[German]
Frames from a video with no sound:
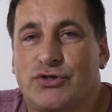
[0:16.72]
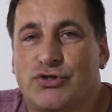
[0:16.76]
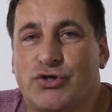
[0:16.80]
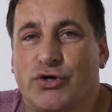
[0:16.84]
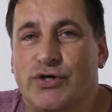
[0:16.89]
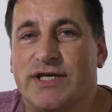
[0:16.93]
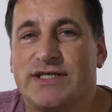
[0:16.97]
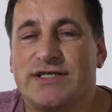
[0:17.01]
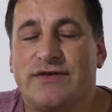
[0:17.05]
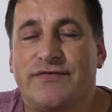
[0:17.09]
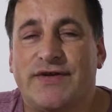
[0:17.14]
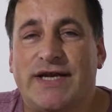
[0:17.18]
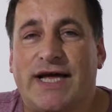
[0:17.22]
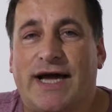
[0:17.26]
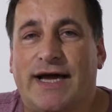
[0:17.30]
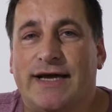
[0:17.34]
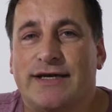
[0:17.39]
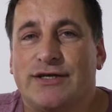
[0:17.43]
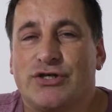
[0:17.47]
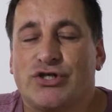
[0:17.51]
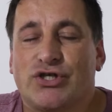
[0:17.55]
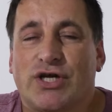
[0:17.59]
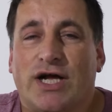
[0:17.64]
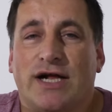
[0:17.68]
Schön, dass ihr wieder
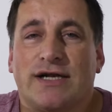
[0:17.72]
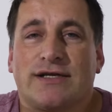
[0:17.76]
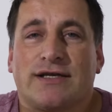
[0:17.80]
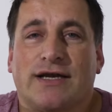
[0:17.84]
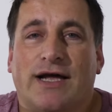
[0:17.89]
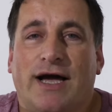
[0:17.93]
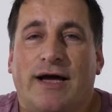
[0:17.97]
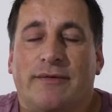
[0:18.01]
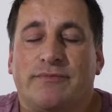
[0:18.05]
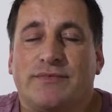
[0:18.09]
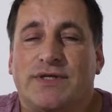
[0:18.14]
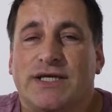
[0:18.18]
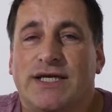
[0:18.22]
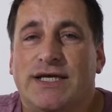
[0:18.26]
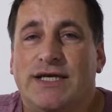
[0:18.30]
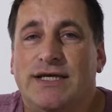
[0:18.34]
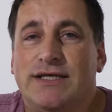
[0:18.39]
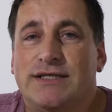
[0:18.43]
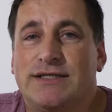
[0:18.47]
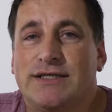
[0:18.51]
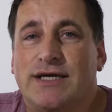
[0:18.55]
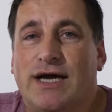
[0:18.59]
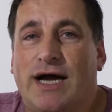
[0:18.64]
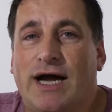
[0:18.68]
eingeschaltet habt.
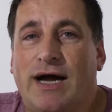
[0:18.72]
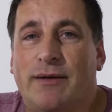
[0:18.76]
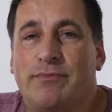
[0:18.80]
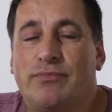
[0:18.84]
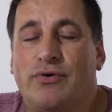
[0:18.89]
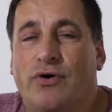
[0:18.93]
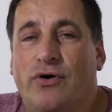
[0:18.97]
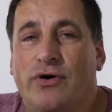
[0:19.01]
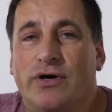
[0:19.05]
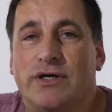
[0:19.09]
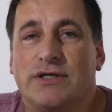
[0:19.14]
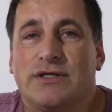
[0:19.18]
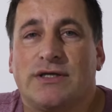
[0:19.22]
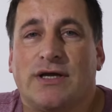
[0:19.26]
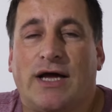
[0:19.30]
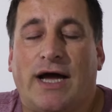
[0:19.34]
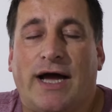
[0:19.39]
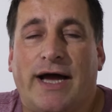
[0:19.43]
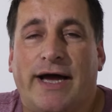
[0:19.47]
Ich habe heute